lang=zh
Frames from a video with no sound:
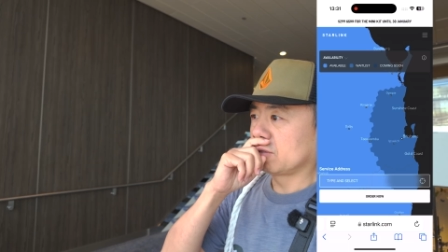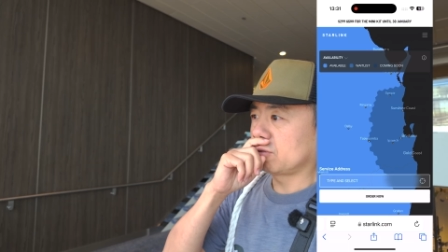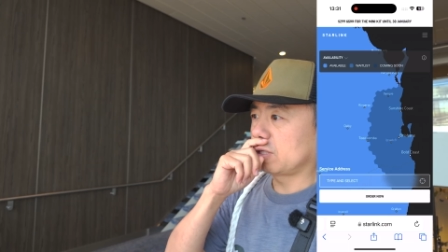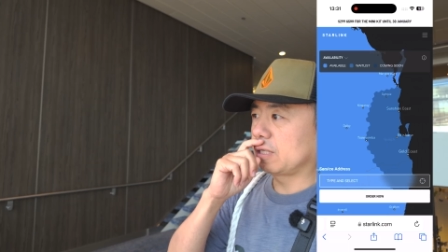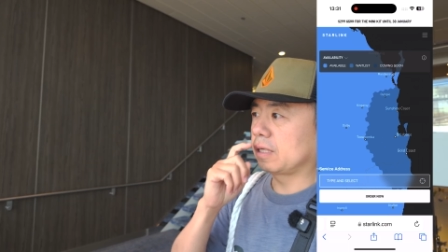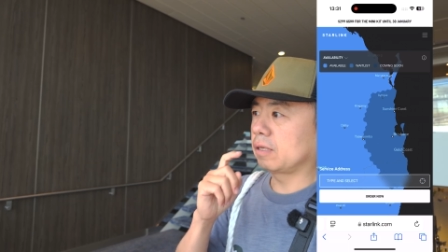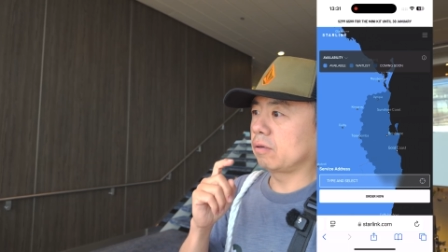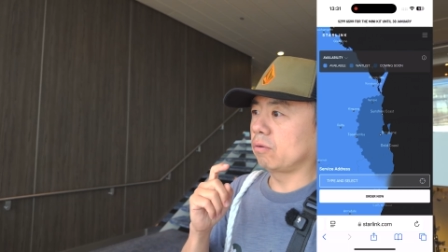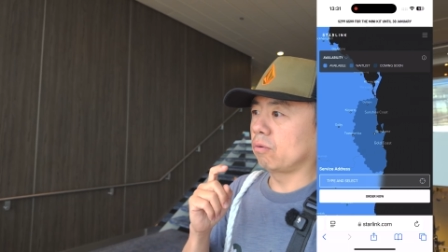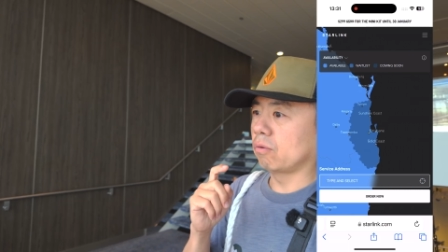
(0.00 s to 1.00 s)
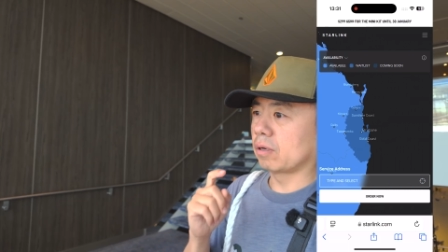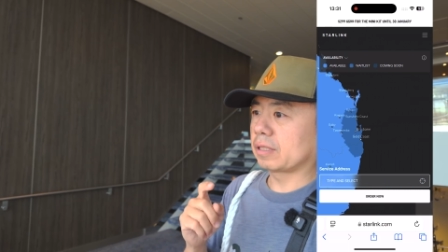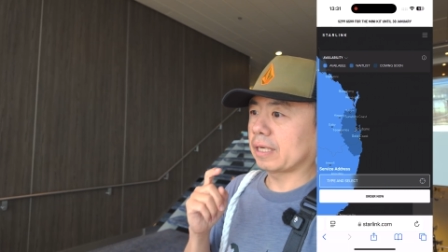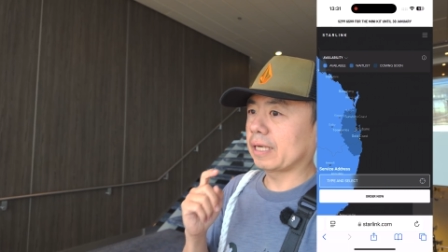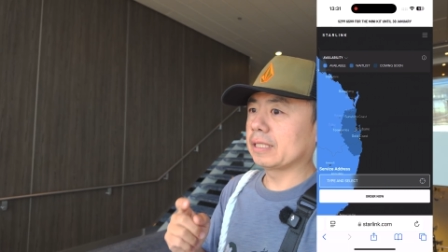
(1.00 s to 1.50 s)
所以我
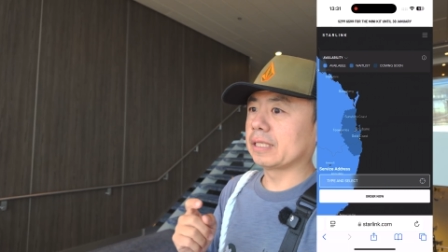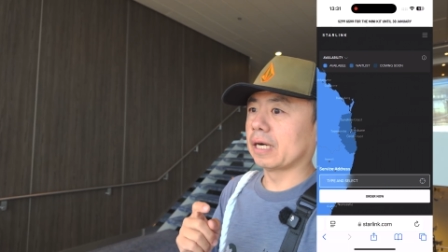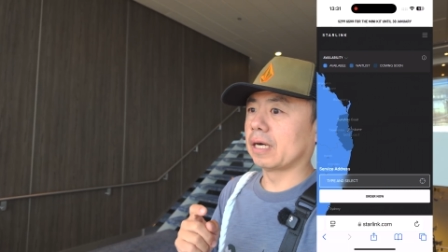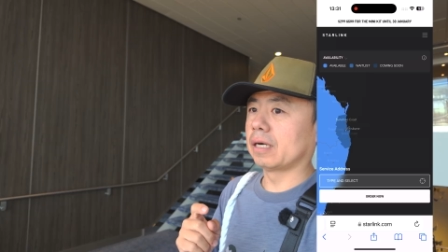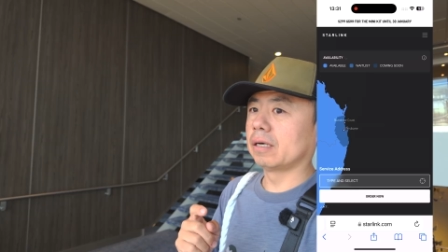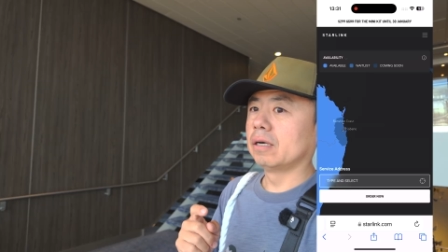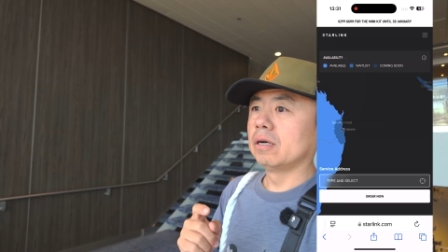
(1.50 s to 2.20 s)
猜想，